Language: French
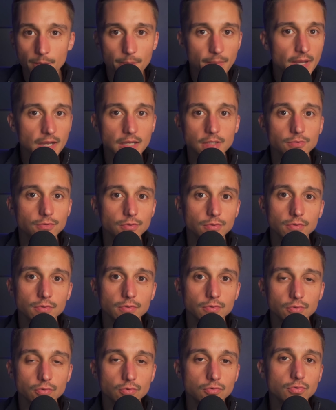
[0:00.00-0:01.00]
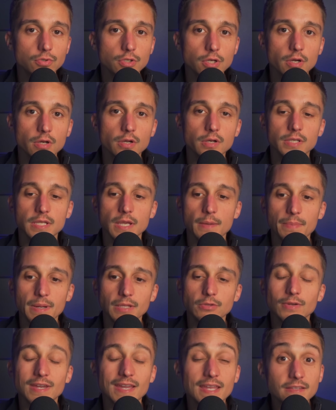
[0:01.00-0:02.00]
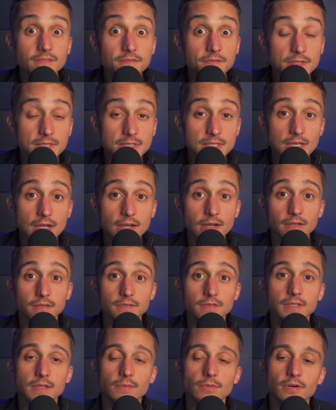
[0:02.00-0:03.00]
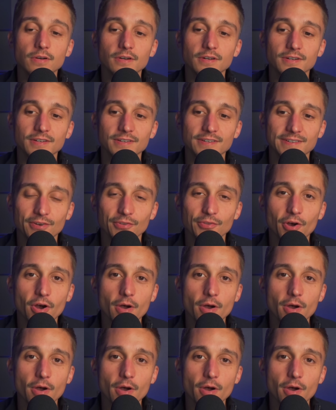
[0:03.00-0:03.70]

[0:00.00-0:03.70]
il n'y a pas de, Google, il n'y a pas de Nvidia évidemment euh, en